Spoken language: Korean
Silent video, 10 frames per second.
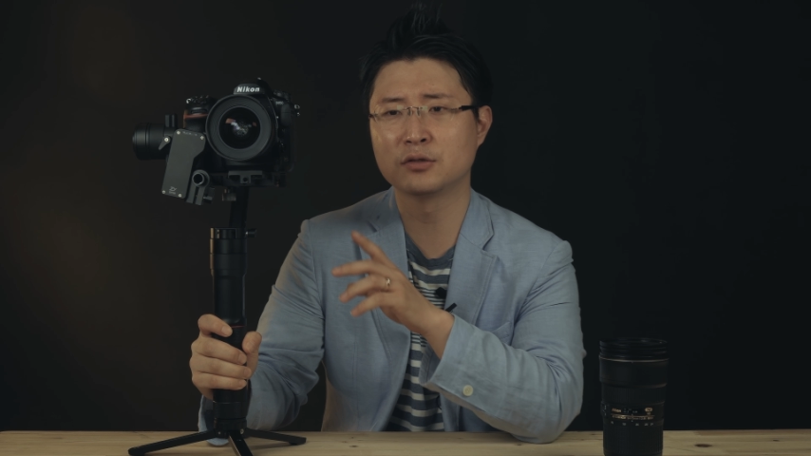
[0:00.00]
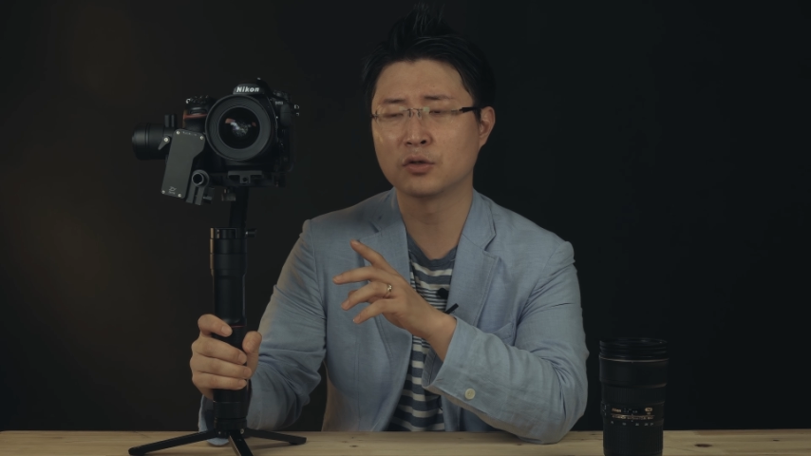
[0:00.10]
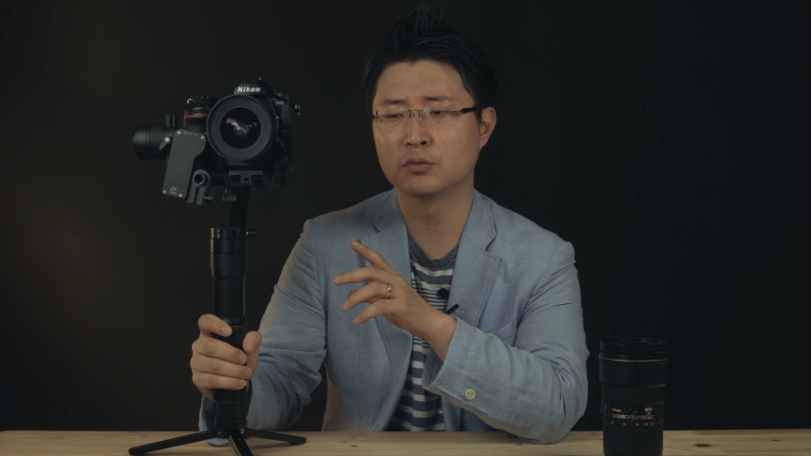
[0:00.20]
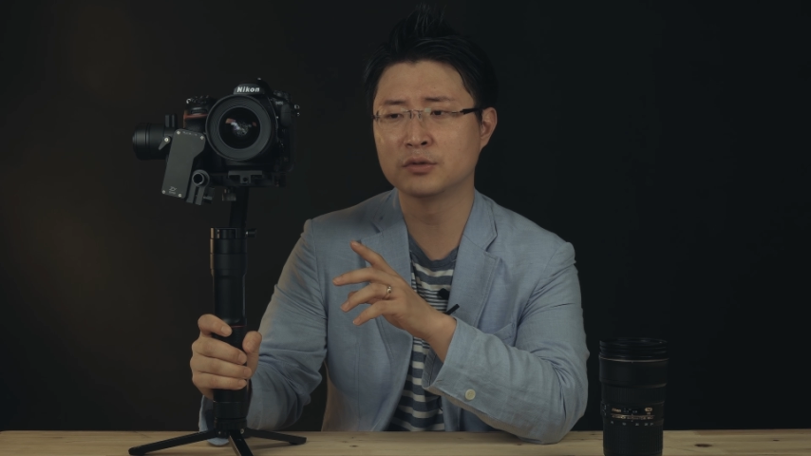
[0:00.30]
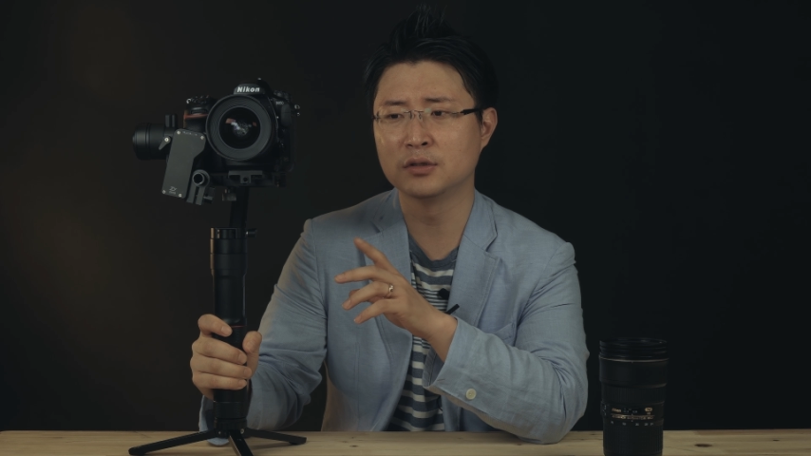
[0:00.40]

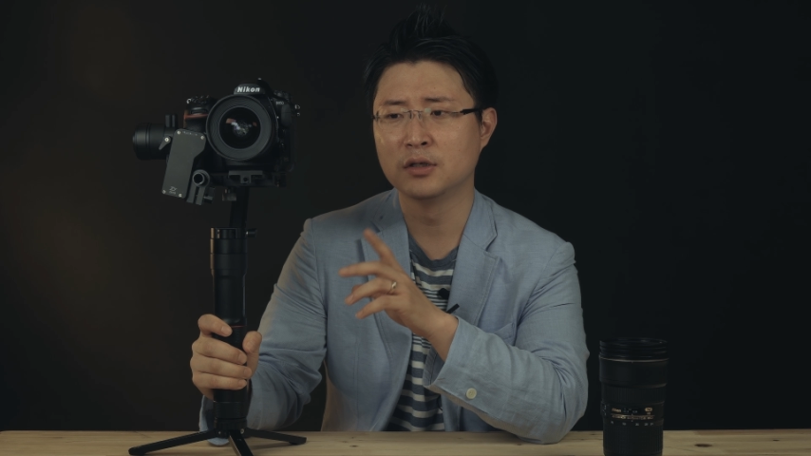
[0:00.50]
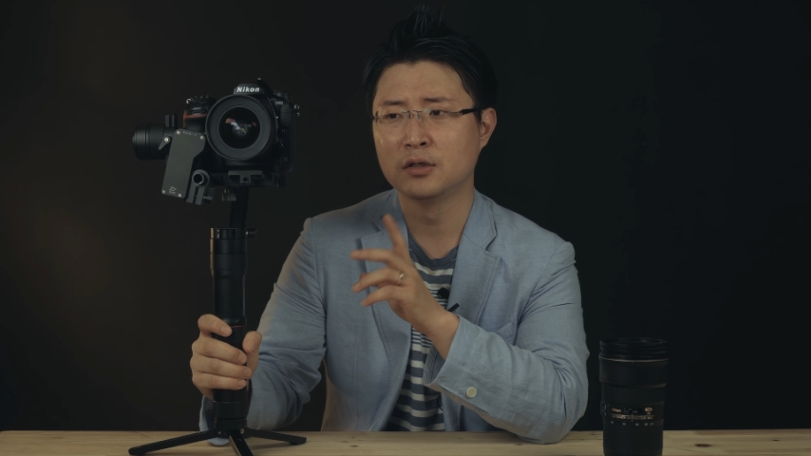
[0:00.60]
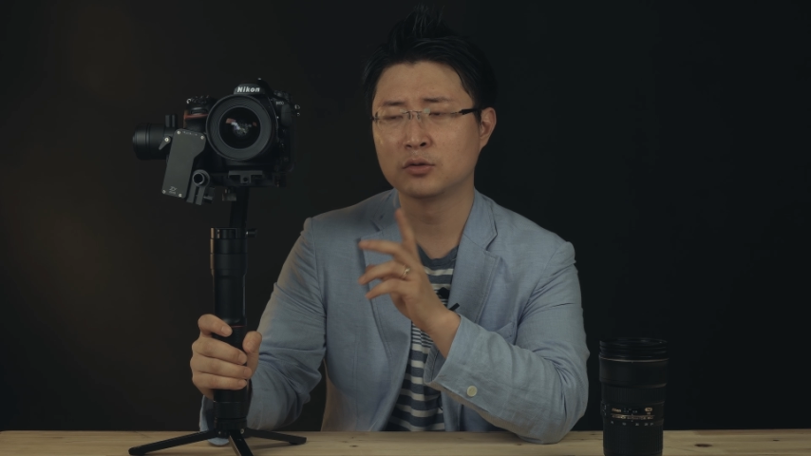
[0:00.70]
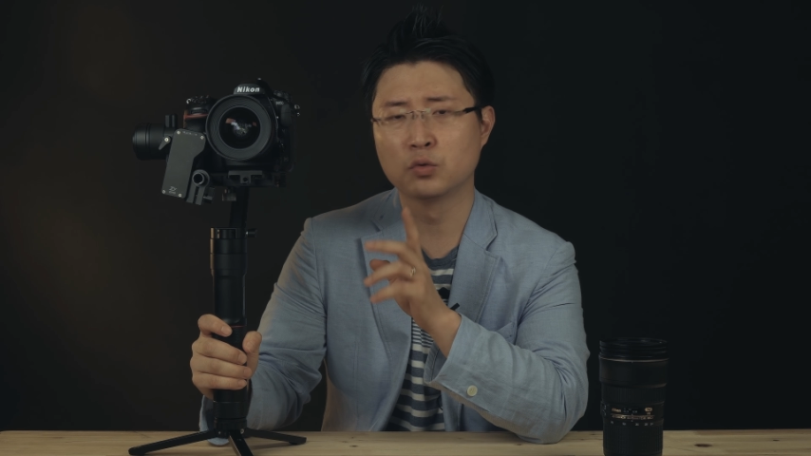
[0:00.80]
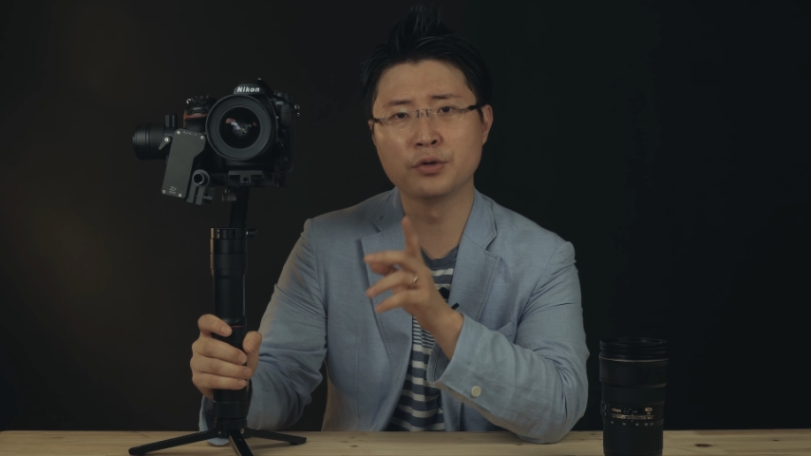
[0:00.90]
경우는
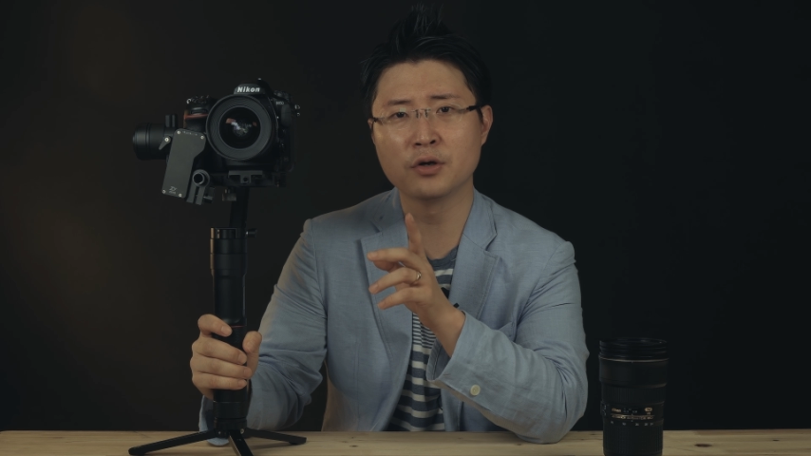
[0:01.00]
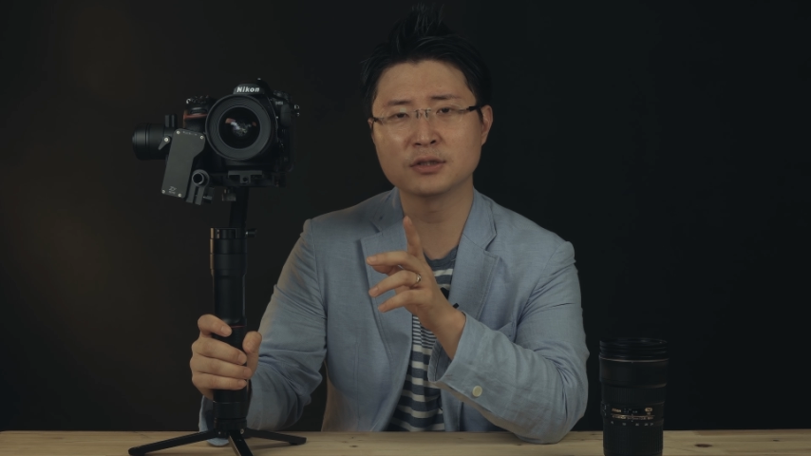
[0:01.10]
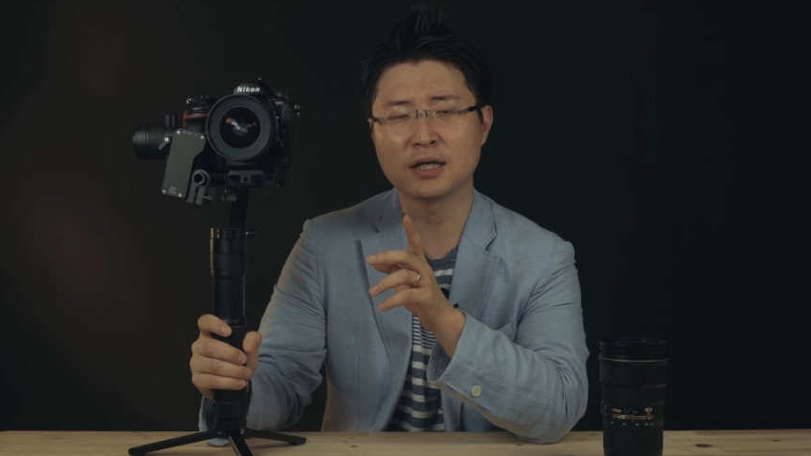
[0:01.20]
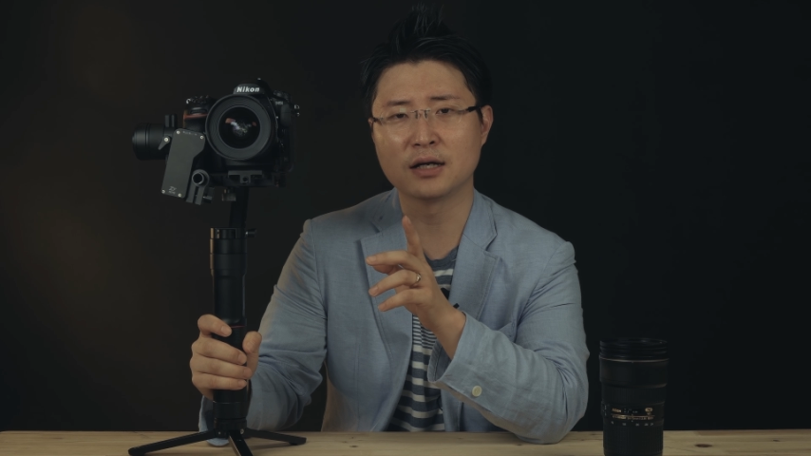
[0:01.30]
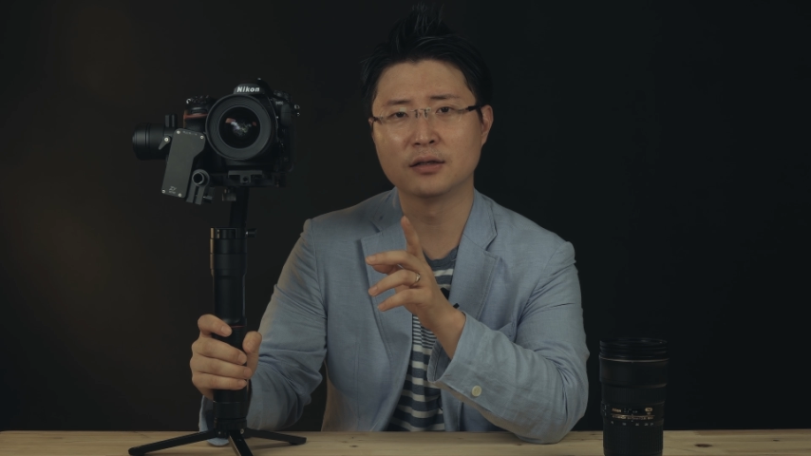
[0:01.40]

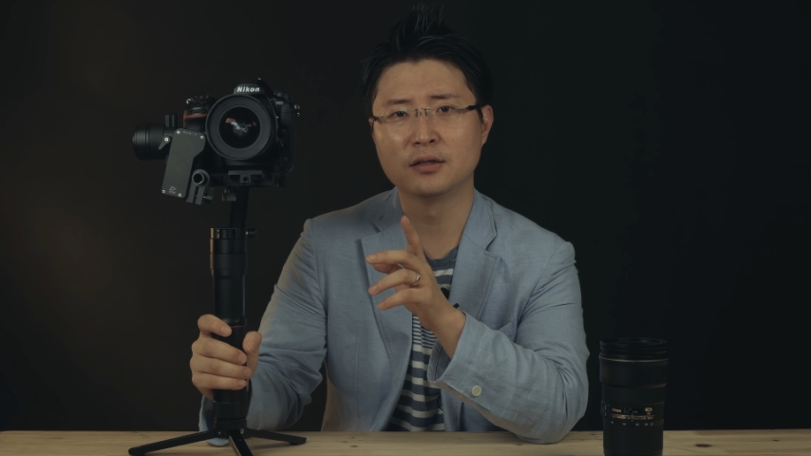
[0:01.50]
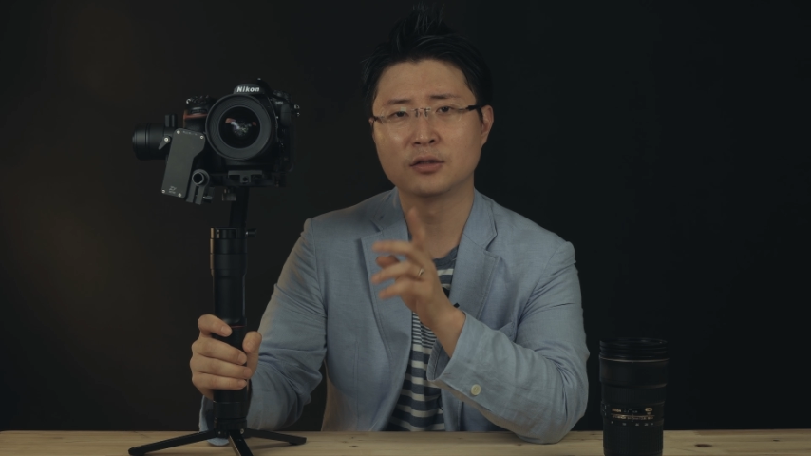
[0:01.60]
동영상,